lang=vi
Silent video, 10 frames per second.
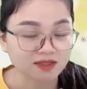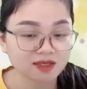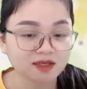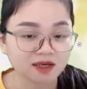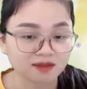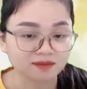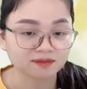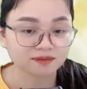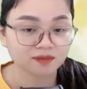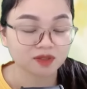Hai mặt rất
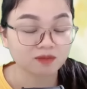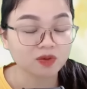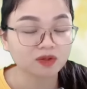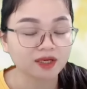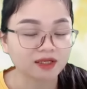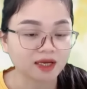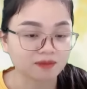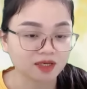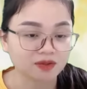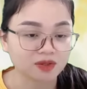gần Tới mức có
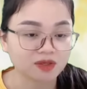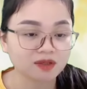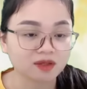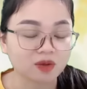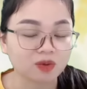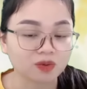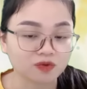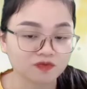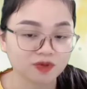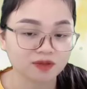thể cảm nhận được hơi
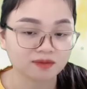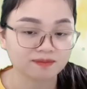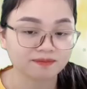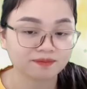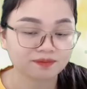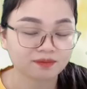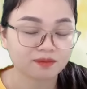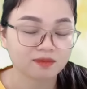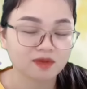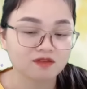thở của đối phương
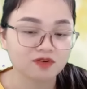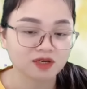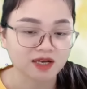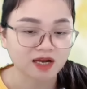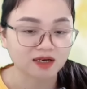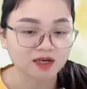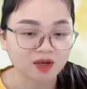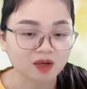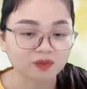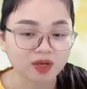Vương
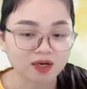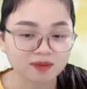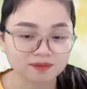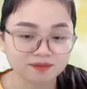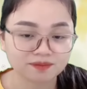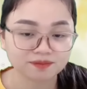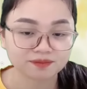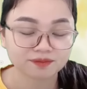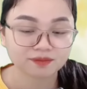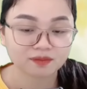Đằng liền hỏi Tuệ Lâm
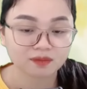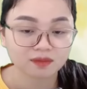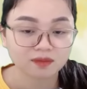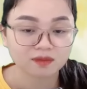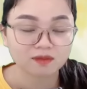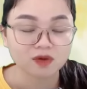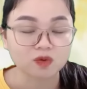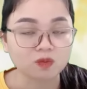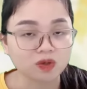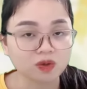
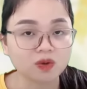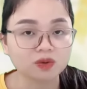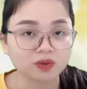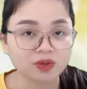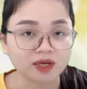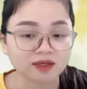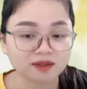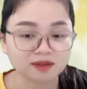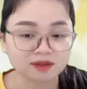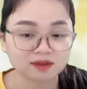Cô muốn hôn
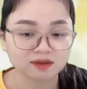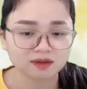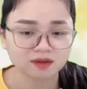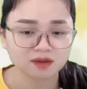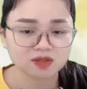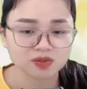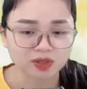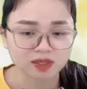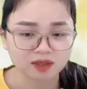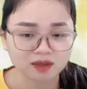tôi à
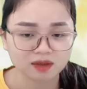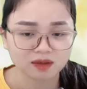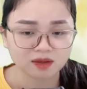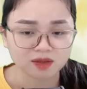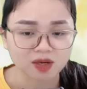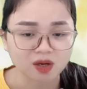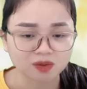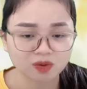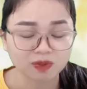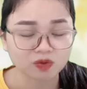Xùi
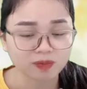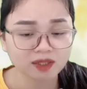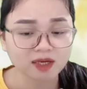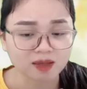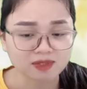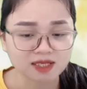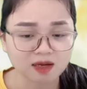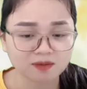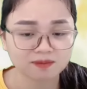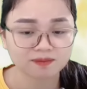Nhỏ thôi mà tôi biết thì
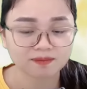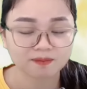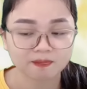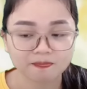làm sao